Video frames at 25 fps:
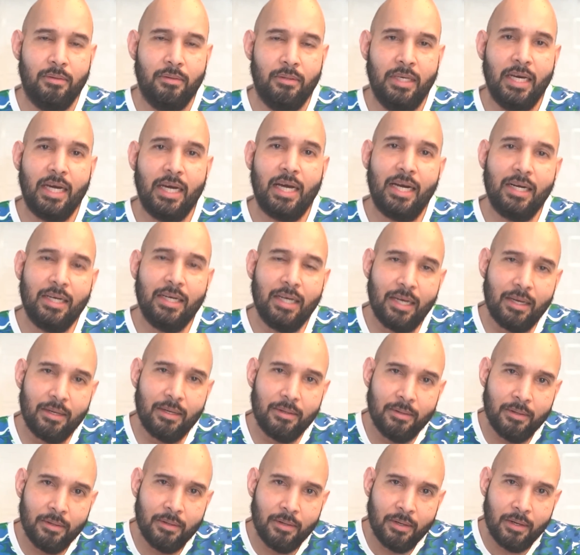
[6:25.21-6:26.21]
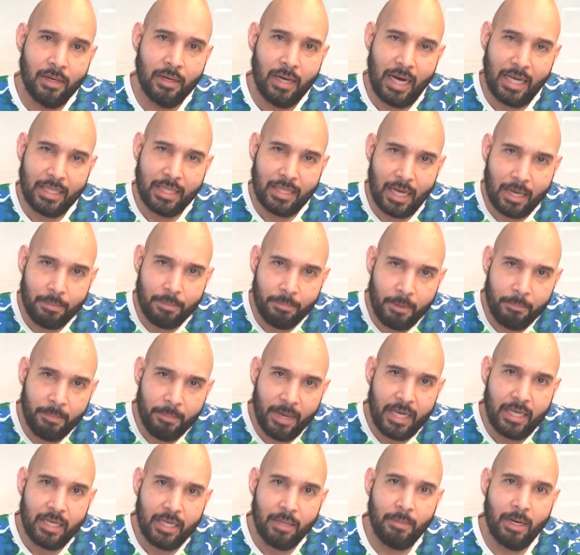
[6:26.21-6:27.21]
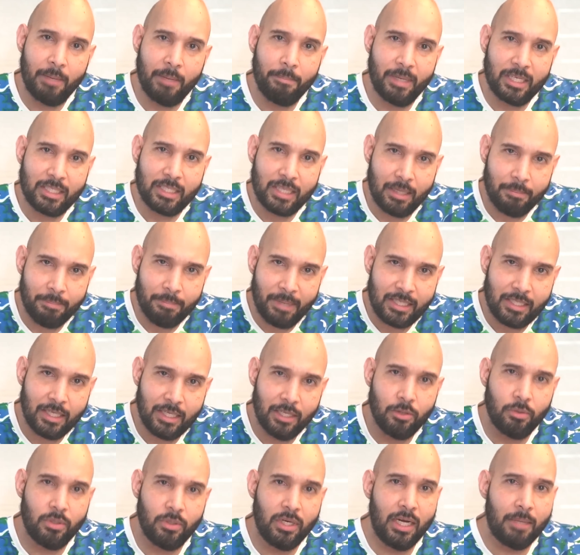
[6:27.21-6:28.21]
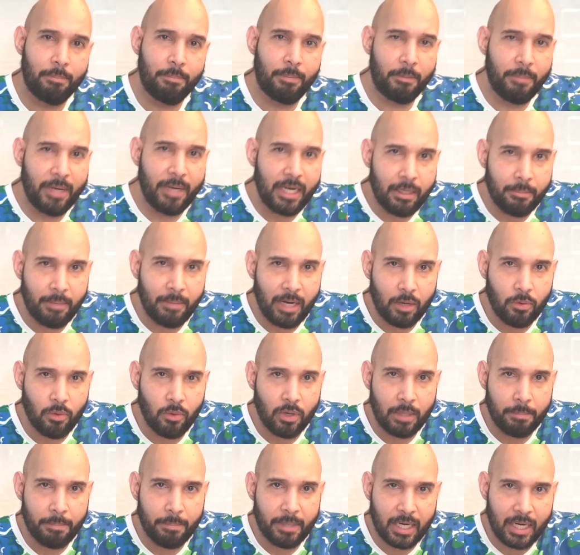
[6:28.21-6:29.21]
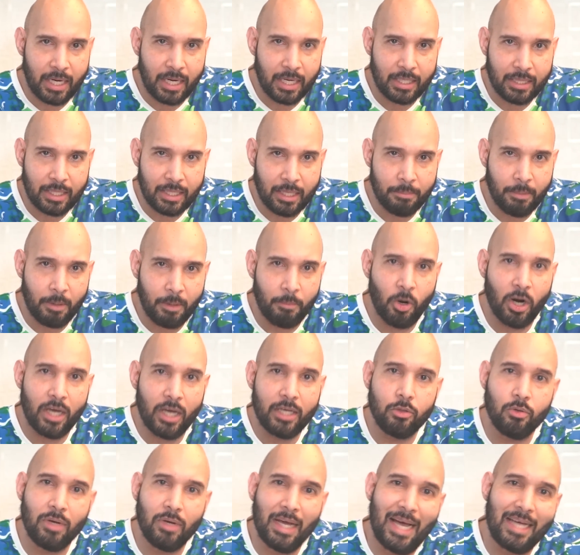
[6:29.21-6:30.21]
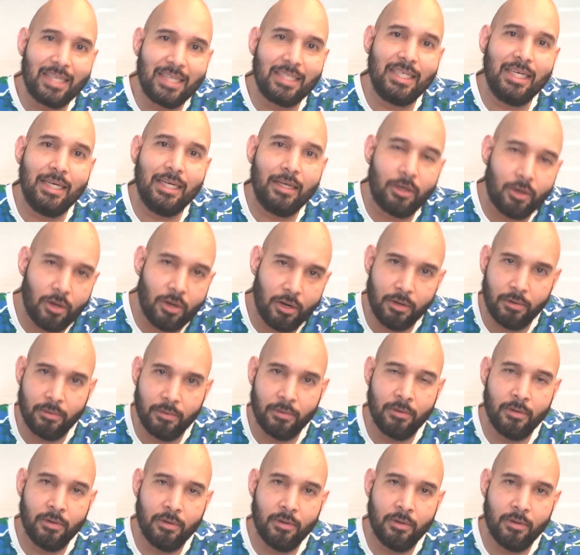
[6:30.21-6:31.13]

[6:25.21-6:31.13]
Ya karena antara pemain yang melepaskan passing itu dengan pemain yang melakukan pergerakan tanpa bola itu gak sinkron.